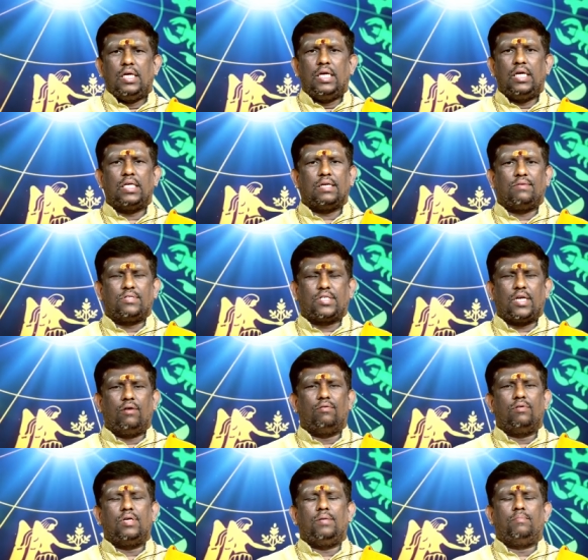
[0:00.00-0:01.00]
ఈ సంవత్సరం
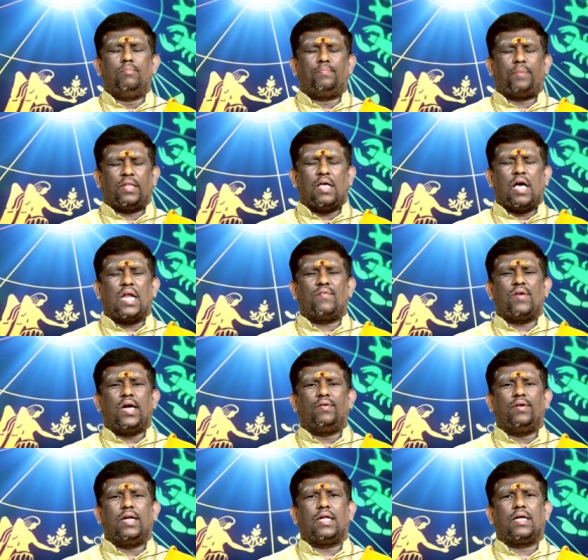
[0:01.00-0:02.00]

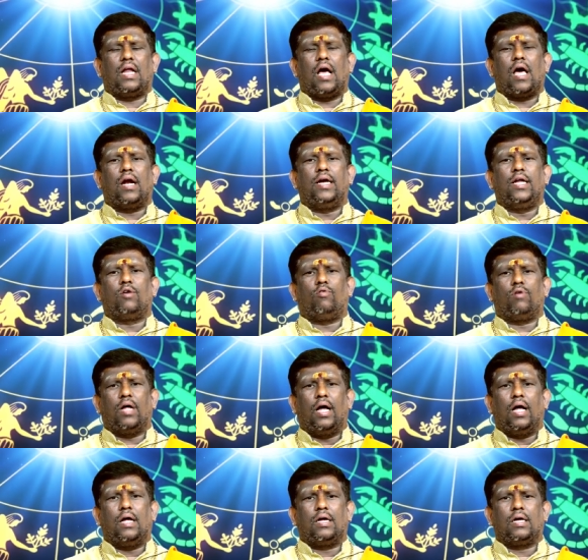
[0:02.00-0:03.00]
ప్రధానమైనటువంటి గ్రహాలన్నీ కూడా
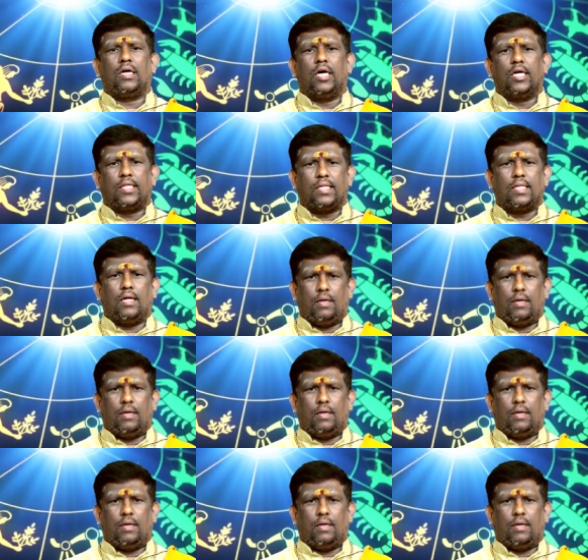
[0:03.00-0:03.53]
గతి